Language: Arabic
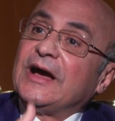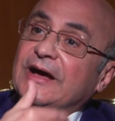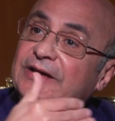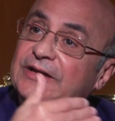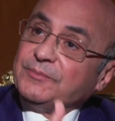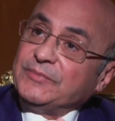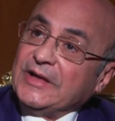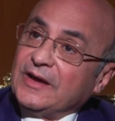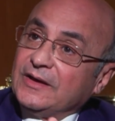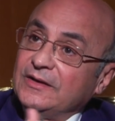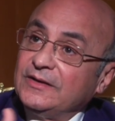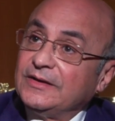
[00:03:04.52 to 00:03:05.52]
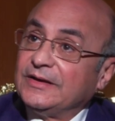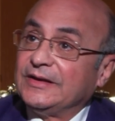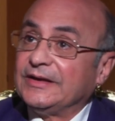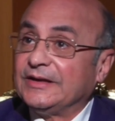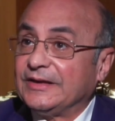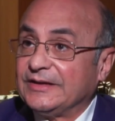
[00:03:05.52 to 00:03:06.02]
هنبدا
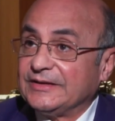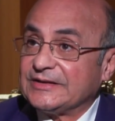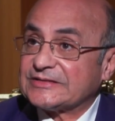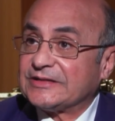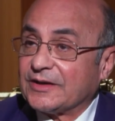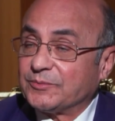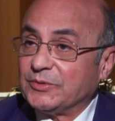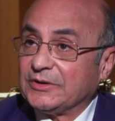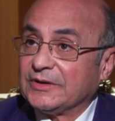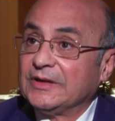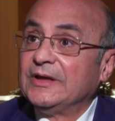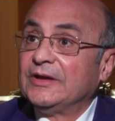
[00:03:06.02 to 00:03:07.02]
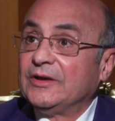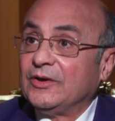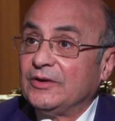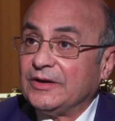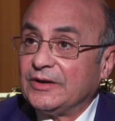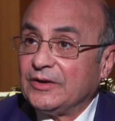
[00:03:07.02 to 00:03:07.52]
آه، نستكمل
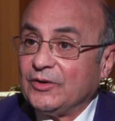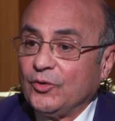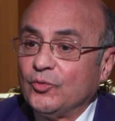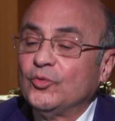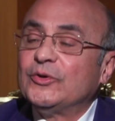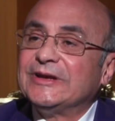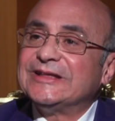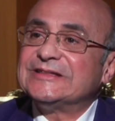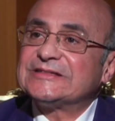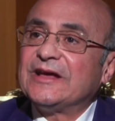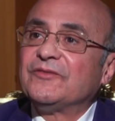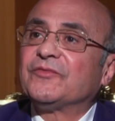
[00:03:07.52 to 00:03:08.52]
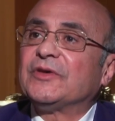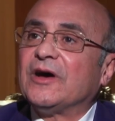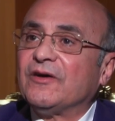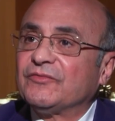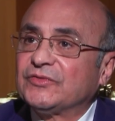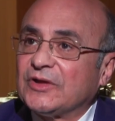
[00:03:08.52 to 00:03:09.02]
آه، حقوق الانسان
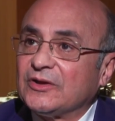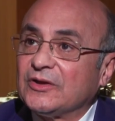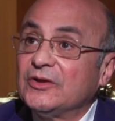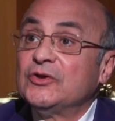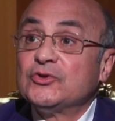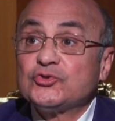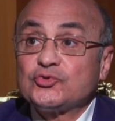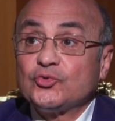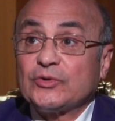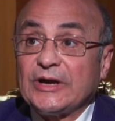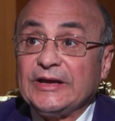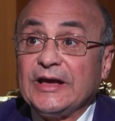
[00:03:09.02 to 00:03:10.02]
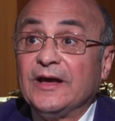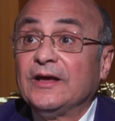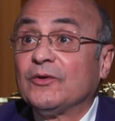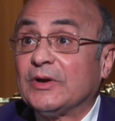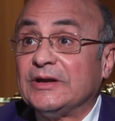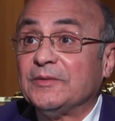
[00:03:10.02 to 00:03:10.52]
في افضل صوره لها
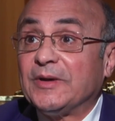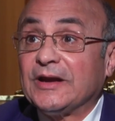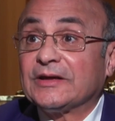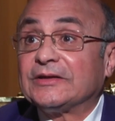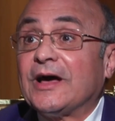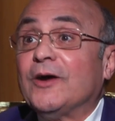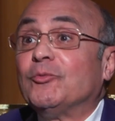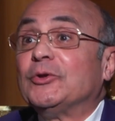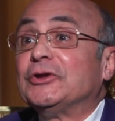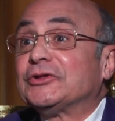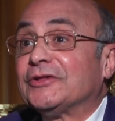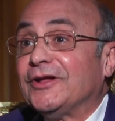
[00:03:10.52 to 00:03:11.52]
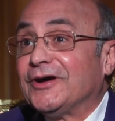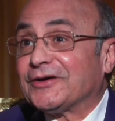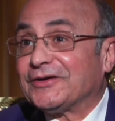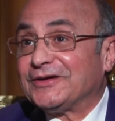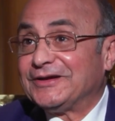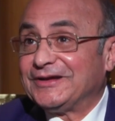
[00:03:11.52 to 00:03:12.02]
خلي بالك ده اول
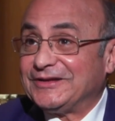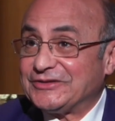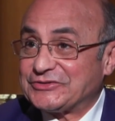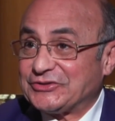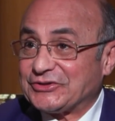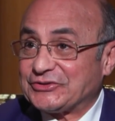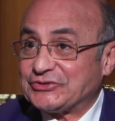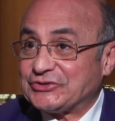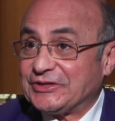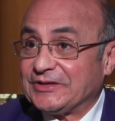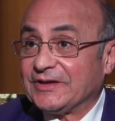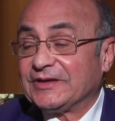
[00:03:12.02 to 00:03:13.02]
اطلاق للاستراتيجيه